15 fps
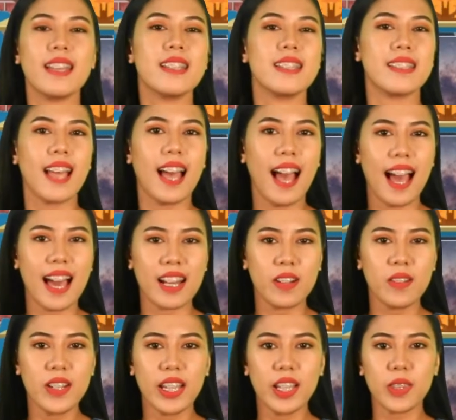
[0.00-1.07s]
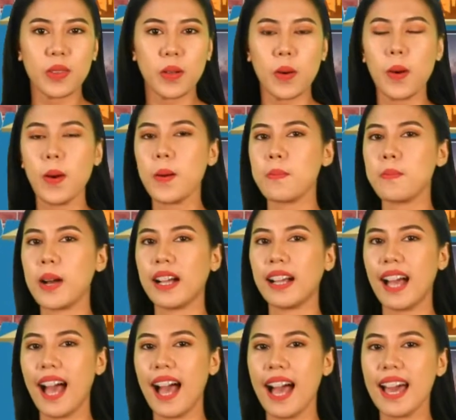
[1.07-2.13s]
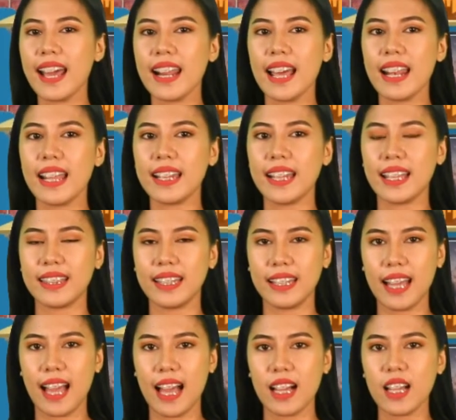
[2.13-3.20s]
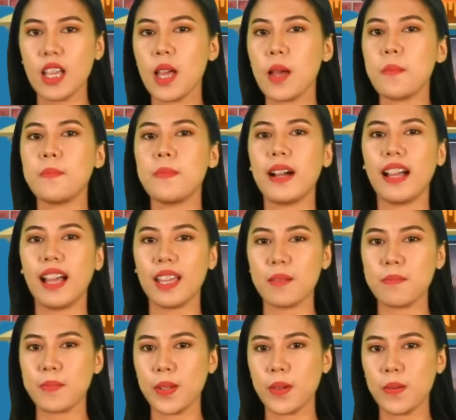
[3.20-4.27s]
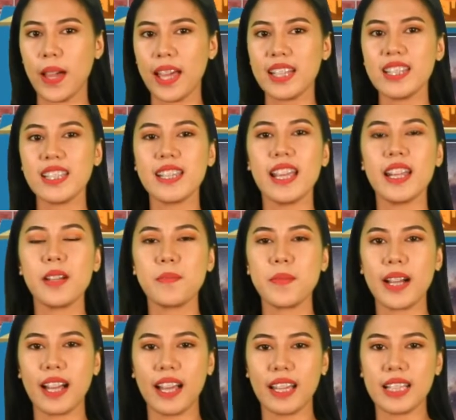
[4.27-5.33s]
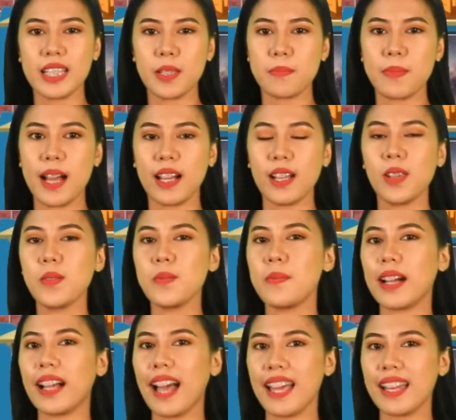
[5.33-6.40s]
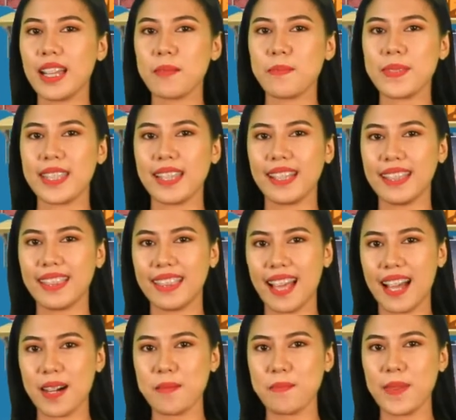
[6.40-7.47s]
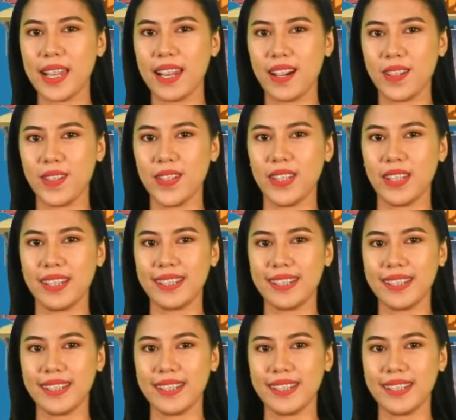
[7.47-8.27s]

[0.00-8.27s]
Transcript: Sa araw na ito, pag-aaralan natin ang mga impluensya ng mga kaisipang lumaganap sa gitnang panahon.